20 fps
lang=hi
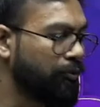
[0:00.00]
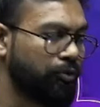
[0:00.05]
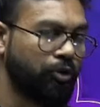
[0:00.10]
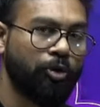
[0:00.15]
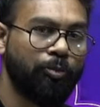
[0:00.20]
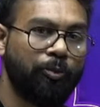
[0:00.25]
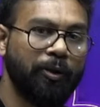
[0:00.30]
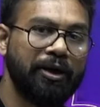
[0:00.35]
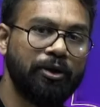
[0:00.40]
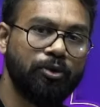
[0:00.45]

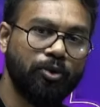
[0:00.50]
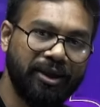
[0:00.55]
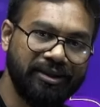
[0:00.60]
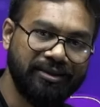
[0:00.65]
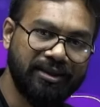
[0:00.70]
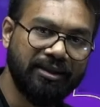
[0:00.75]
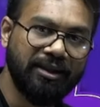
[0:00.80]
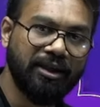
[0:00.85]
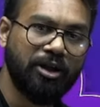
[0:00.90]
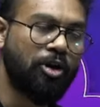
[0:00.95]
4.0 के
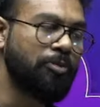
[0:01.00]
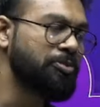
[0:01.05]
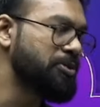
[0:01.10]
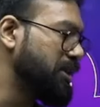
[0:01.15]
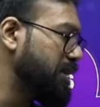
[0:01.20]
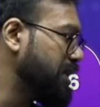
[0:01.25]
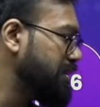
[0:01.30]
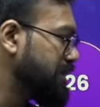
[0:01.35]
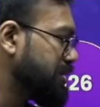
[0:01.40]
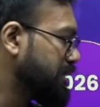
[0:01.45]
साथ अगर ऑप्शनल
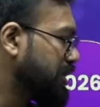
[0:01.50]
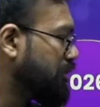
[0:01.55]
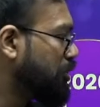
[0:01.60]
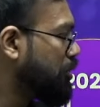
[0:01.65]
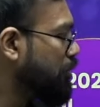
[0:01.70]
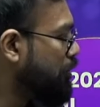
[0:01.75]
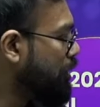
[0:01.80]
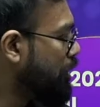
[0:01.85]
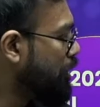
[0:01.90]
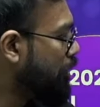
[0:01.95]
लेना चाहते हो